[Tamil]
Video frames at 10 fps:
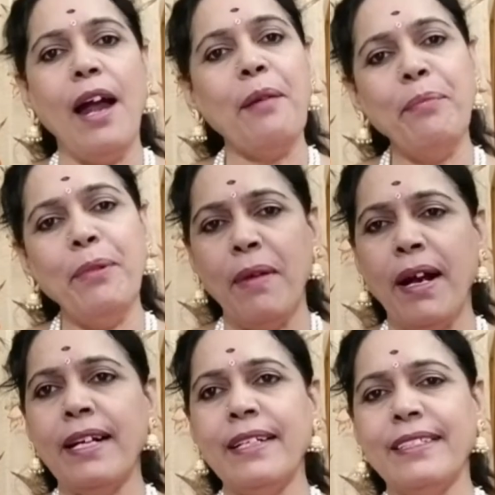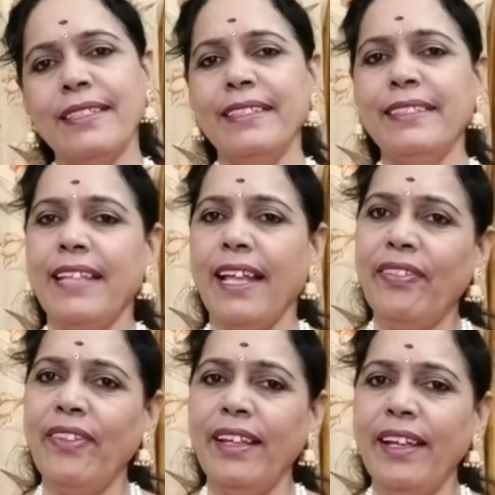அன்பு மகனுக்கு
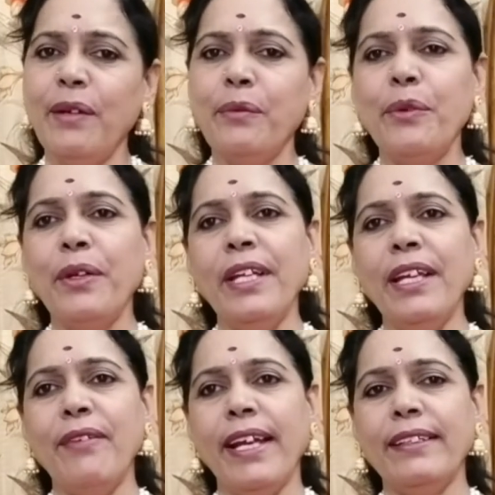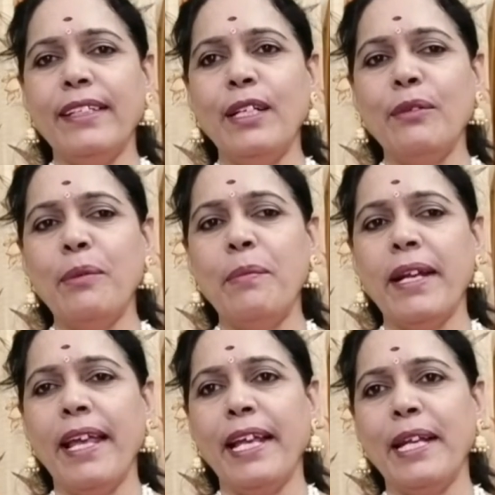தந்தையார் உரிய வயதில்
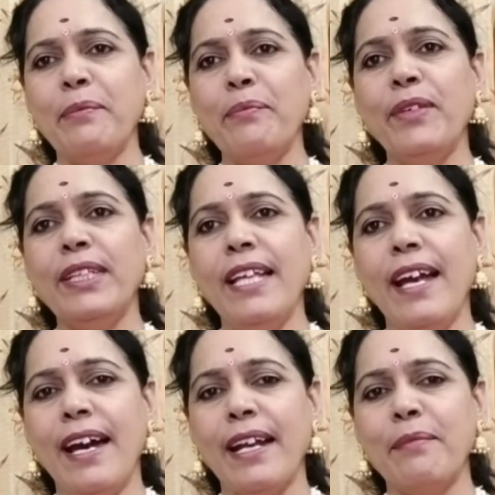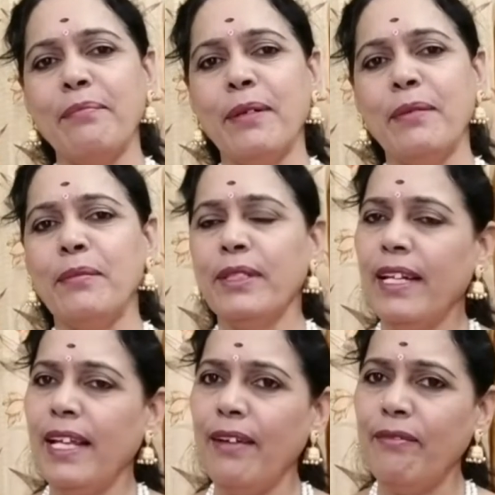உபநயனம் வித்யா ஆரம்பம்
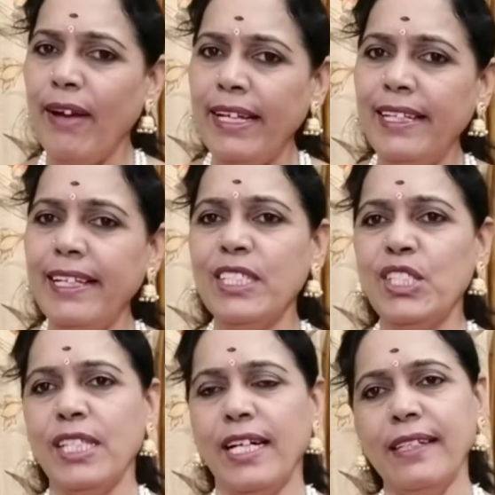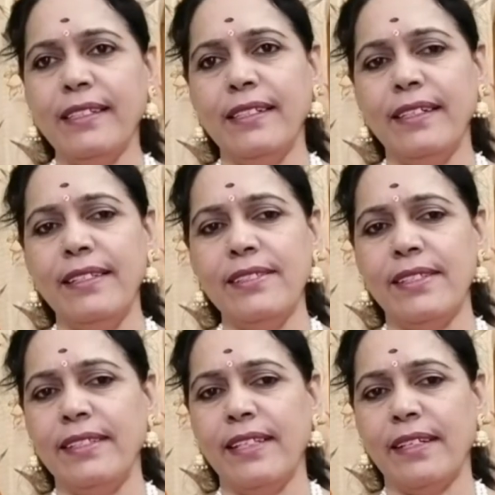முதலிய வைதிக சடங்குகளை
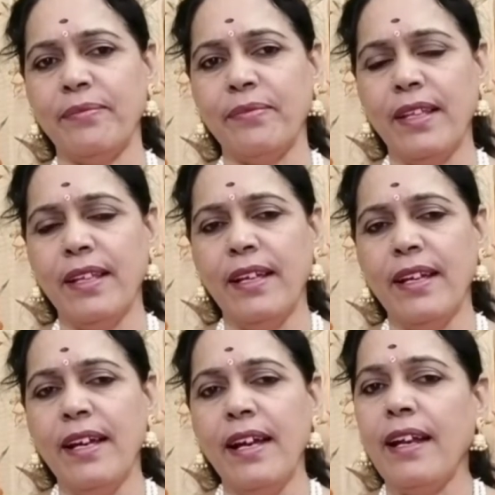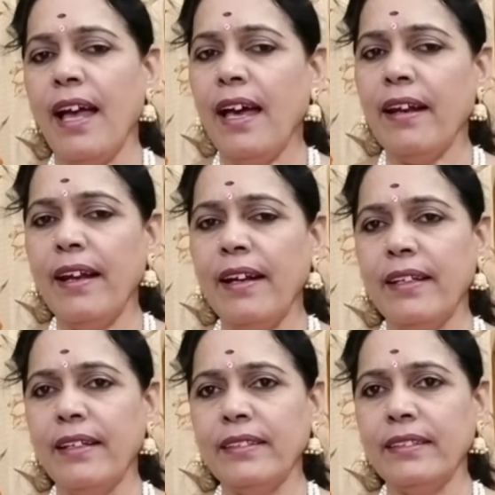செய்தார்
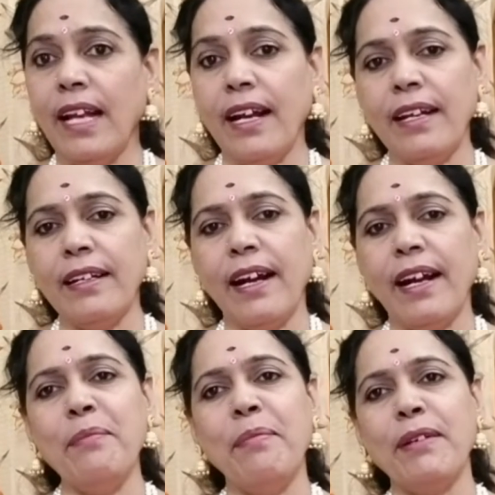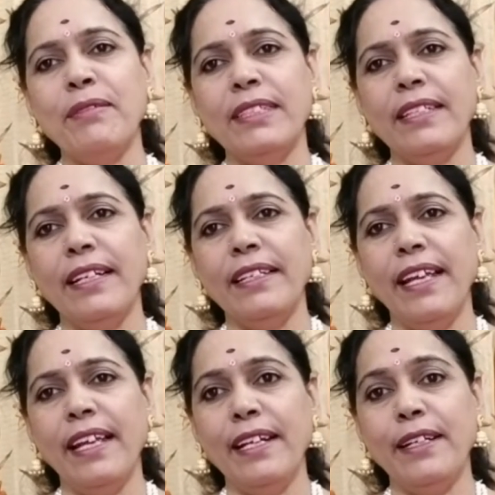நாராயணர் தளர்நடை
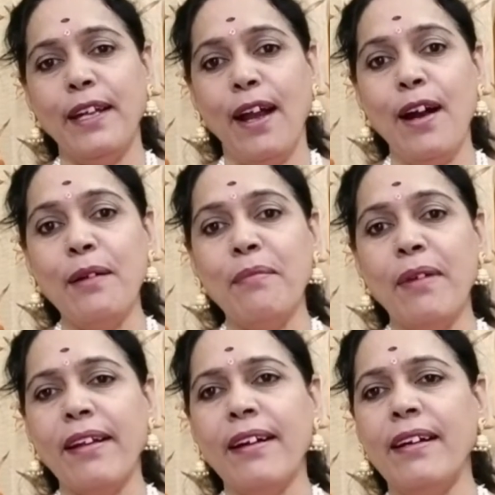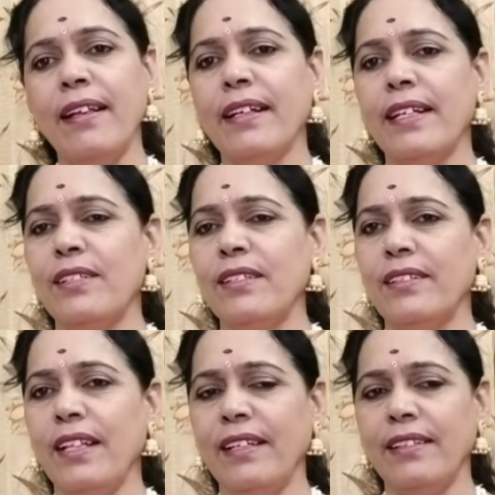பருவத்திலேயே நான் மறைகளை
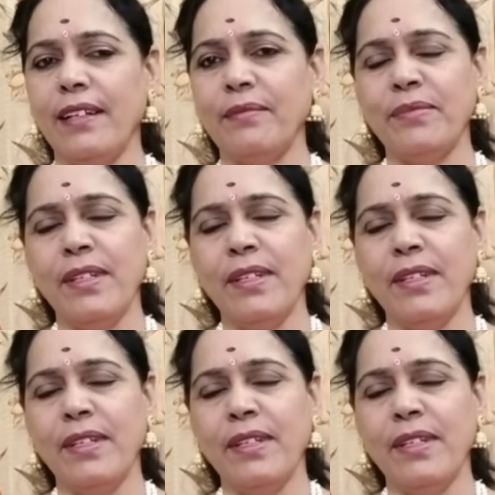தேர்ந்தார்